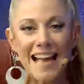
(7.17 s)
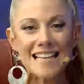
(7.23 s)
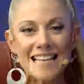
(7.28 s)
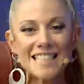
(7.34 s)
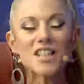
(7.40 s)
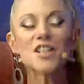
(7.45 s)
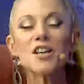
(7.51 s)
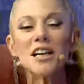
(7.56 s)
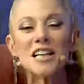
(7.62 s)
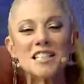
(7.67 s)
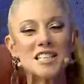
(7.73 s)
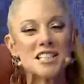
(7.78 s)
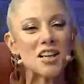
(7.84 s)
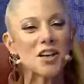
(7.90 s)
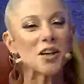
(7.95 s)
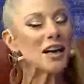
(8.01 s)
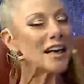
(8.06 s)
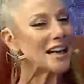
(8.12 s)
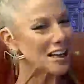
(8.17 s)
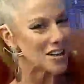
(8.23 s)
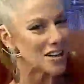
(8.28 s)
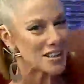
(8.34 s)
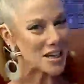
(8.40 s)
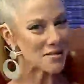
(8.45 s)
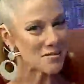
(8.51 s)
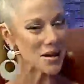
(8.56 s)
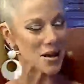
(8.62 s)
Señoras y señores,
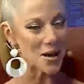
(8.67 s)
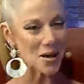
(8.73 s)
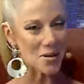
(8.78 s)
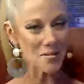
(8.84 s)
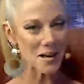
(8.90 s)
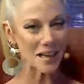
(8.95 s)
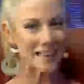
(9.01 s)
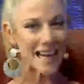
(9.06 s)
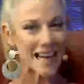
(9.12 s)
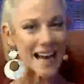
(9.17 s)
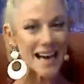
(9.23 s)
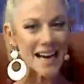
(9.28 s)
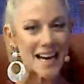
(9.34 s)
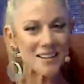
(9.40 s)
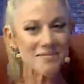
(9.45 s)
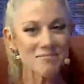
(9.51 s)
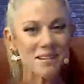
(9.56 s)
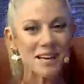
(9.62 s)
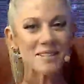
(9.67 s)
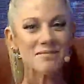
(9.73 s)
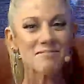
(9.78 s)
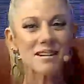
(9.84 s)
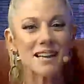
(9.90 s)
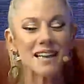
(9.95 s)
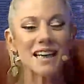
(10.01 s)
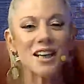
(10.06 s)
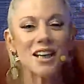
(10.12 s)
queridos amigos, ¿cómo están?
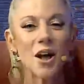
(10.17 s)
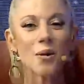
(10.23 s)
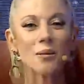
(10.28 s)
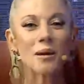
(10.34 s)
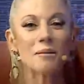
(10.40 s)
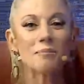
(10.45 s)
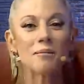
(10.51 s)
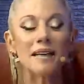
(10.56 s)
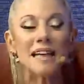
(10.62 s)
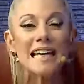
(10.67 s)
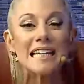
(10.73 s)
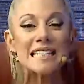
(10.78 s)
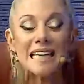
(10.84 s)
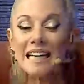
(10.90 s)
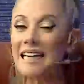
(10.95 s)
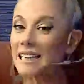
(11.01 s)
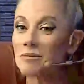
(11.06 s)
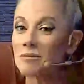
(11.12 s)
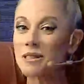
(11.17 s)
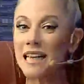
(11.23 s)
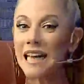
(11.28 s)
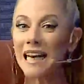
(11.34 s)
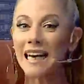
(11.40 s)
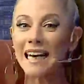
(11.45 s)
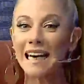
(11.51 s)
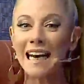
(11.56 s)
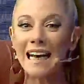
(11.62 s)
Bienvenidos, bienvenidas. Aquí estamos
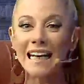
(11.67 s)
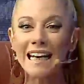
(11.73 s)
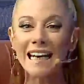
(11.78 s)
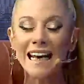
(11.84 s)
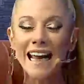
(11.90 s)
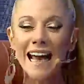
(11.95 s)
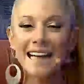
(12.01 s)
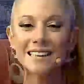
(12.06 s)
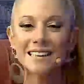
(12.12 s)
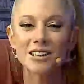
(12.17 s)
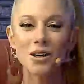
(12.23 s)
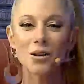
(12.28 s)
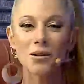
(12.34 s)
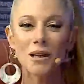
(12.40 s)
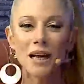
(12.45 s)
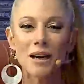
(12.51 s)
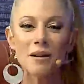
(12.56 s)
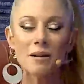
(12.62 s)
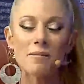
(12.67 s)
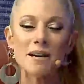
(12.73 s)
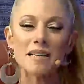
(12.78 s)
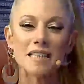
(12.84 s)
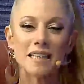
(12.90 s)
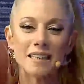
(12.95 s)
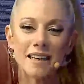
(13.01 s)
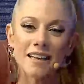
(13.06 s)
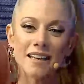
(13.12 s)
arrancando una vez
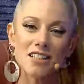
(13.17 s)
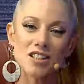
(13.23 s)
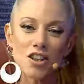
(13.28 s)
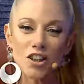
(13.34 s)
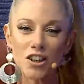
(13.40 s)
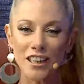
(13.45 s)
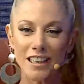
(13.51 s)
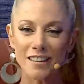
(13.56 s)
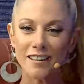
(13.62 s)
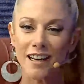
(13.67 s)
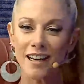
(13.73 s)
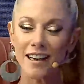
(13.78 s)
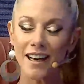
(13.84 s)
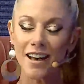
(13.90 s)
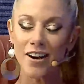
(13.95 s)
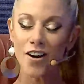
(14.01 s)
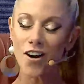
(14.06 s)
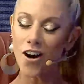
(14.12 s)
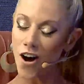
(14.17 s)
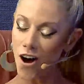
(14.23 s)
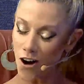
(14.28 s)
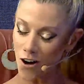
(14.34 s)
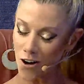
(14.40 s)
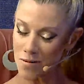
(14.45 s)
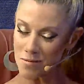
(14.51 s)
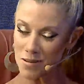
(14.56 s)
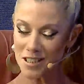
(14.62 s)
más esta edición de Stalkeo
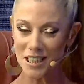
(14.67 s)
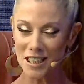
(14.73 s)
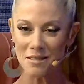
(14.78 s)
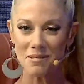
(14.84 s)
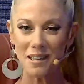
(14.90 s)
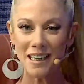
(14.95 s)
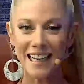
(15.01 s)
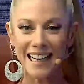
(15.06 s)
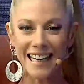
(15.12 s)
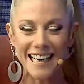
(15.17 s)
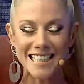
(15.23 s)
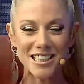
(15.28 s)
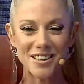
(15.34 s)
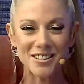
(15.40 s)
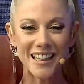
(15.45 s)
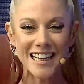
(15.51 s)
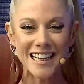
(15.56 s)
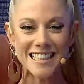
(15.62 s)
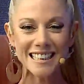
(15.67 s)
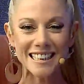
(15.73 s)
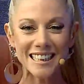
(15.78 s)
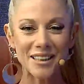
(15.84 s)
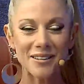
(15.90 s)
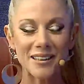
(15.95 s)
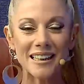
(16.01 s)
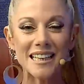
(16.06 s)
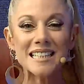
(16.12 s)
como siempre, el clásico de las
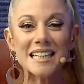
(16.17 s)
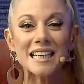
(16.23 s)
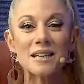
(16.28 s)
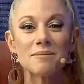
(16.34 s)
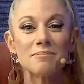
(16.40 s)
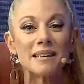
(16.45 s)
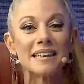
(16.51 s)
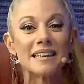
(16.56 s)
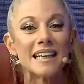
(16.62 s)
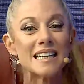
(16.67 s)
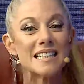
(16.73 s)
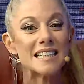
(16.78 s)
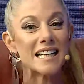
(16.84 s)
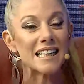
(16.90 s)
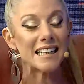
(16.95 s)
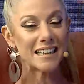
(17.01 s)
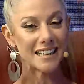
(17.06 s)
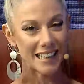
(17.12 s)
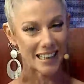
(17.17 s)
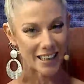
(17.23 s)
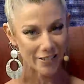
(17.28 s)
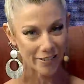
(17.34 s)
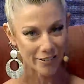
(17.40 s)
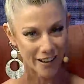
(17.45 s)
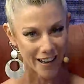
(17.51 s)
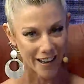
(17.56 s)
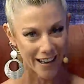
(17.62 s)
entrevistas en la pantalla de
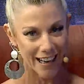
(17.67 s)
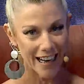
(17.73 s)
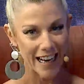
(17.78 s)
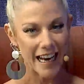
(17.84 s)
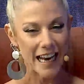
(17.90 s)
Telefe.